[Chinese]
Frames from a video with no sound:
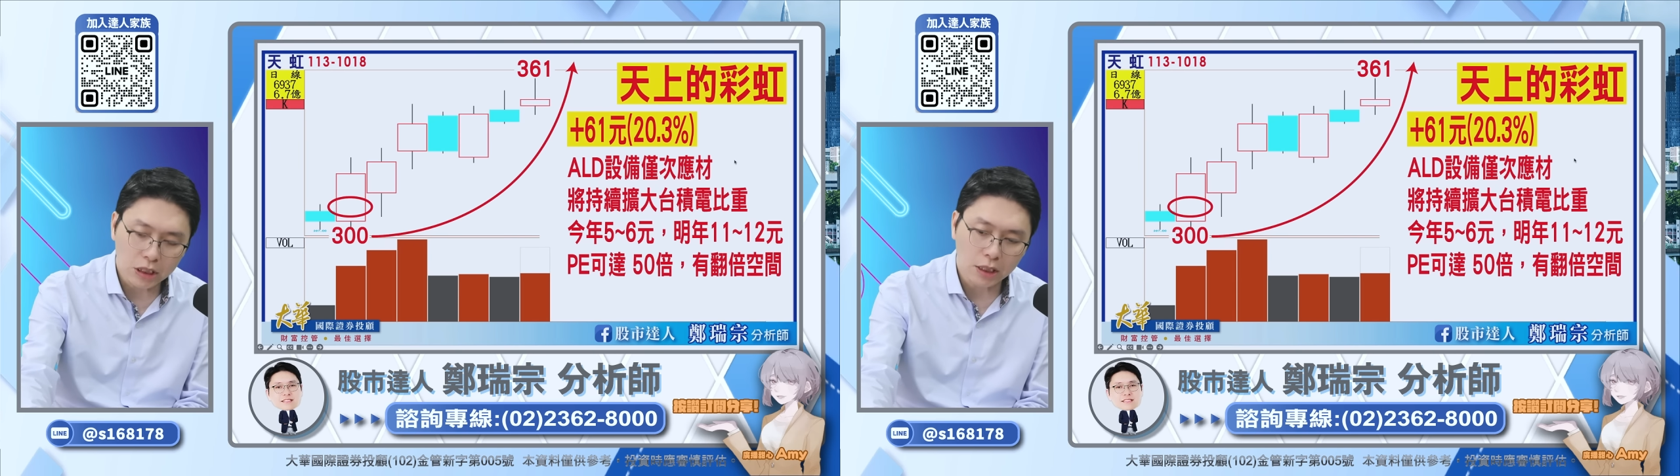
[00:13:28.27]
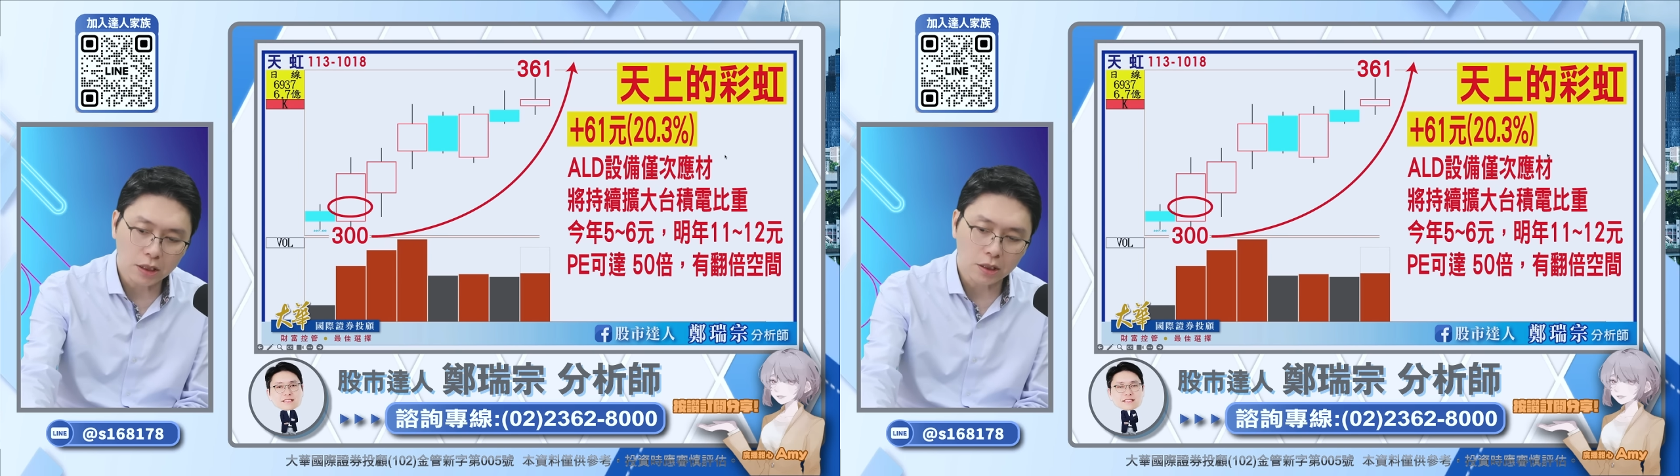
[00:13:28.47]

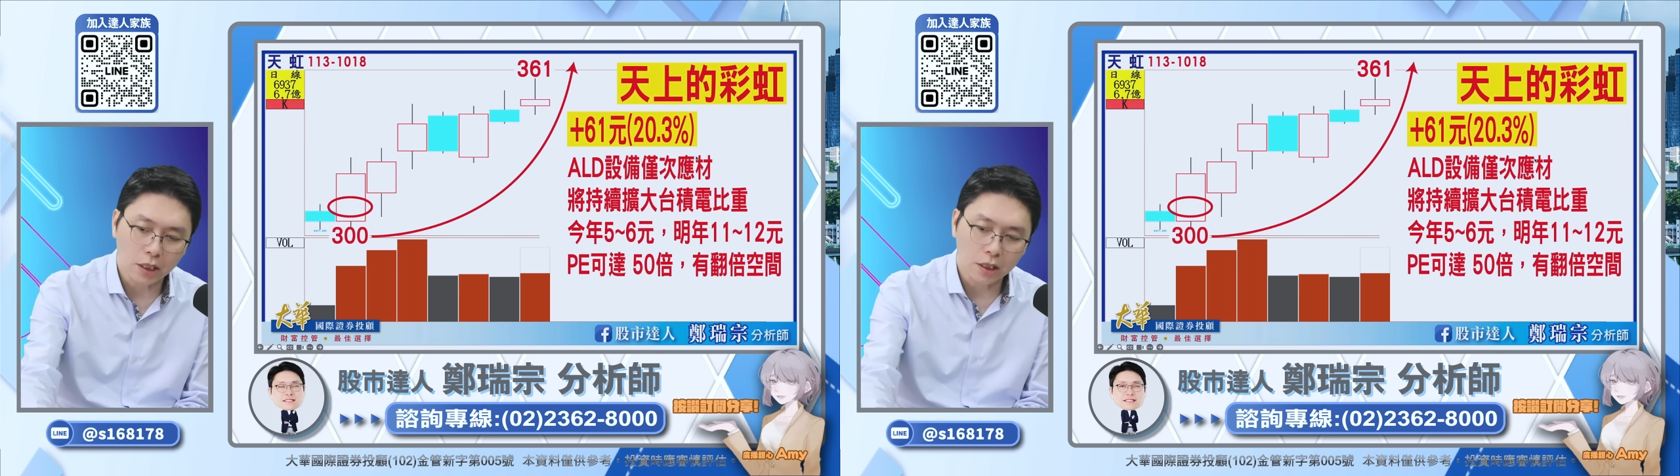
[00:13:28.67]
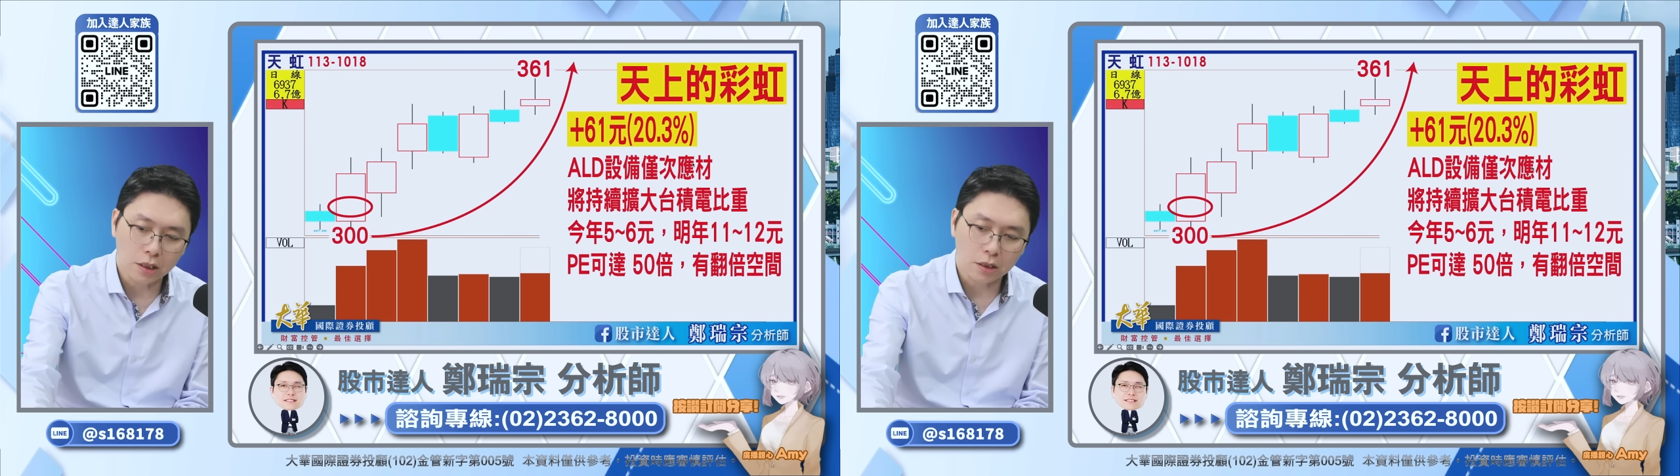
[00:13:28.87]
先进的
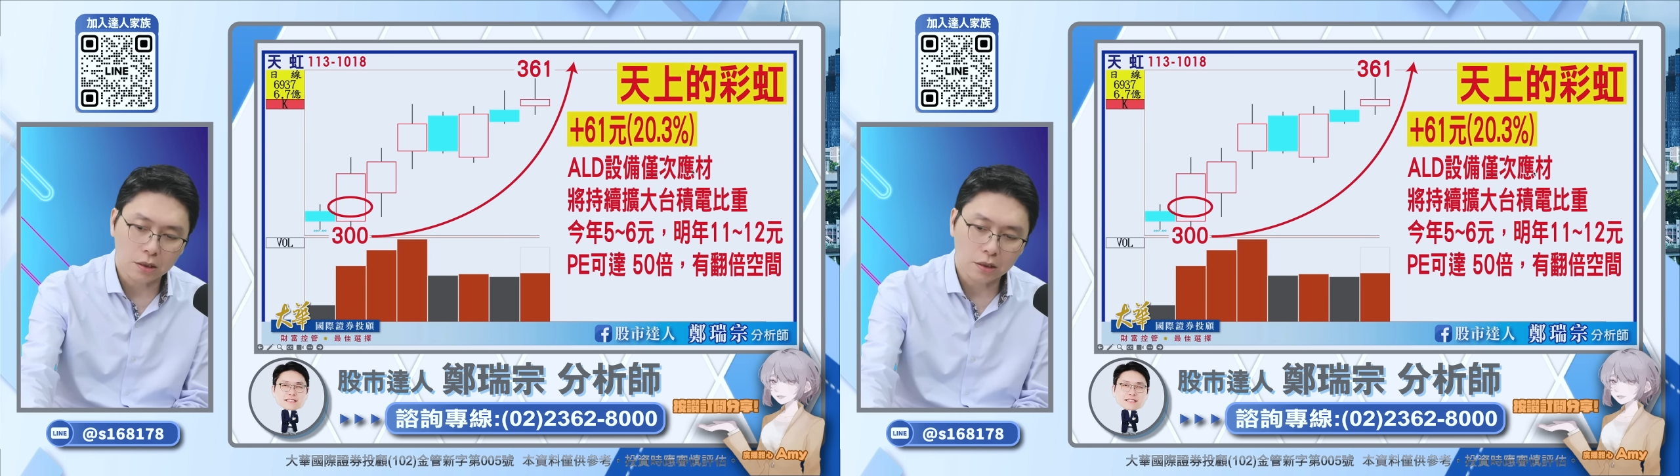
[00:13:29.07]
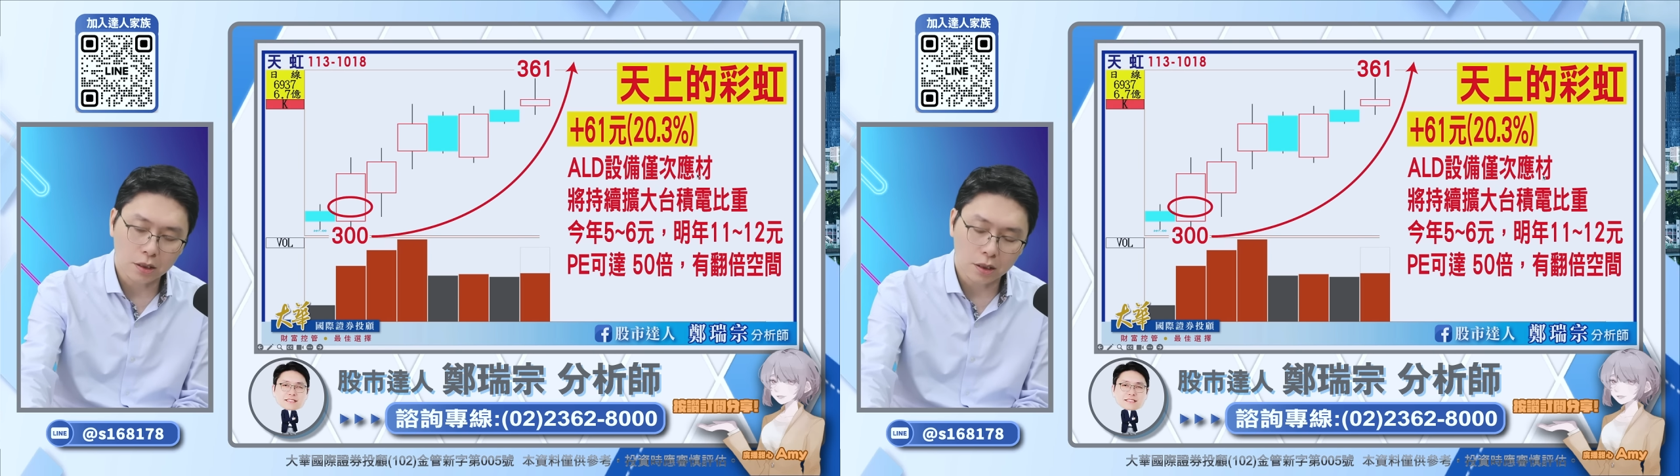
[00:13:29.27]
一个
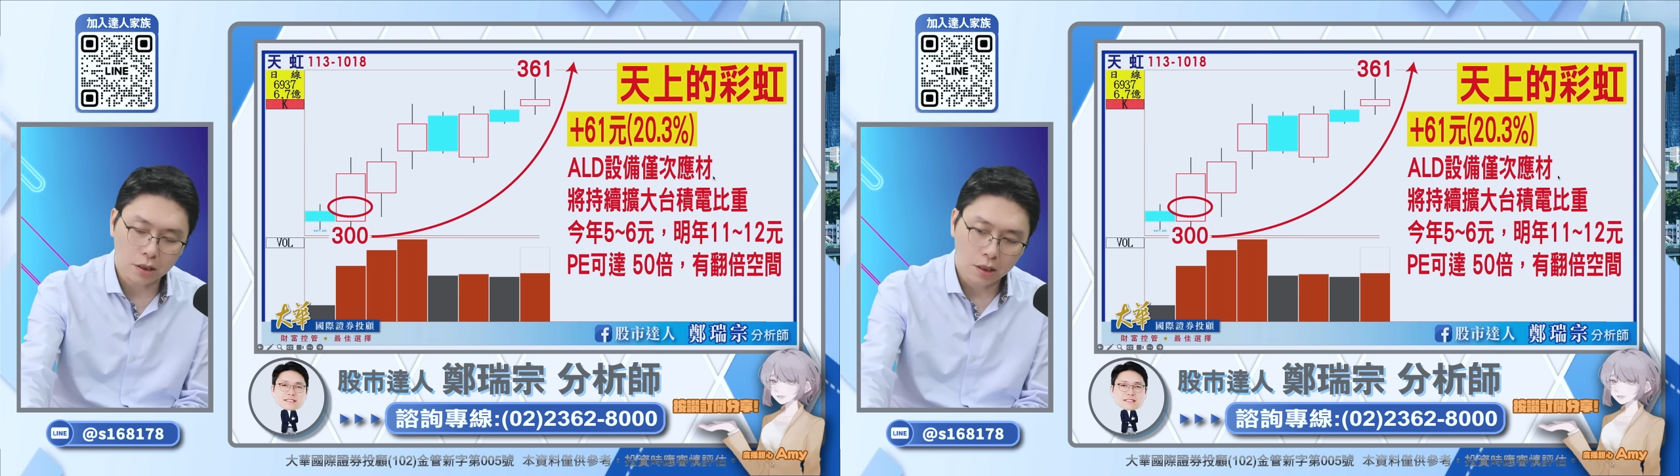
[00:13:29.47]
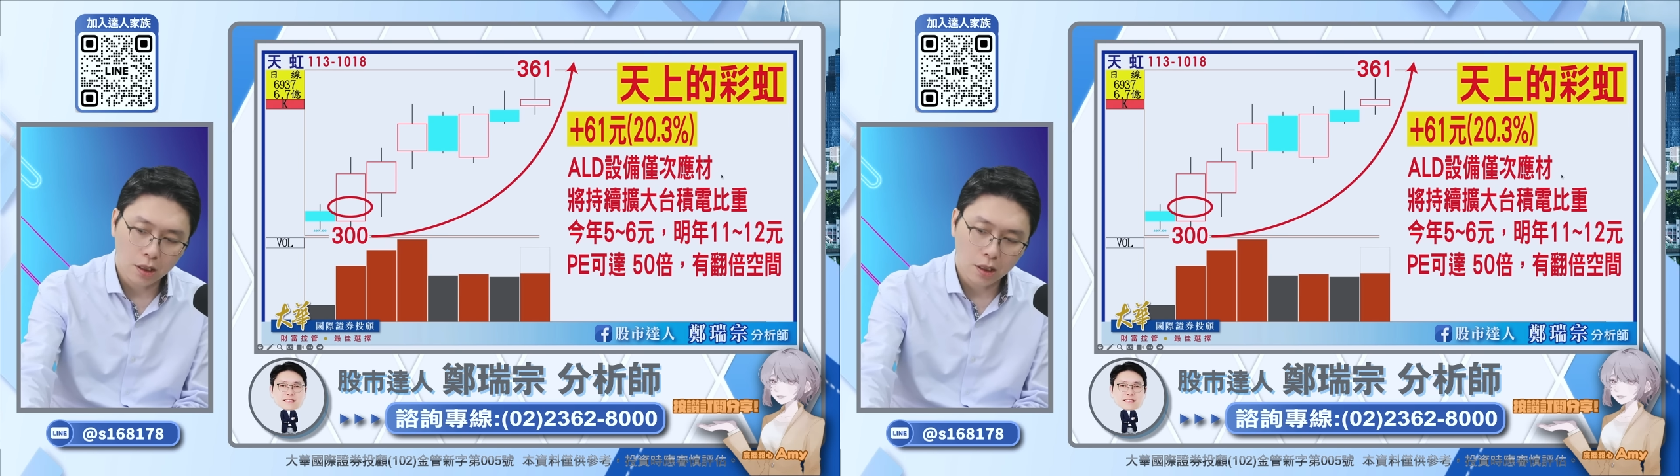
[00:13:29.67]
这个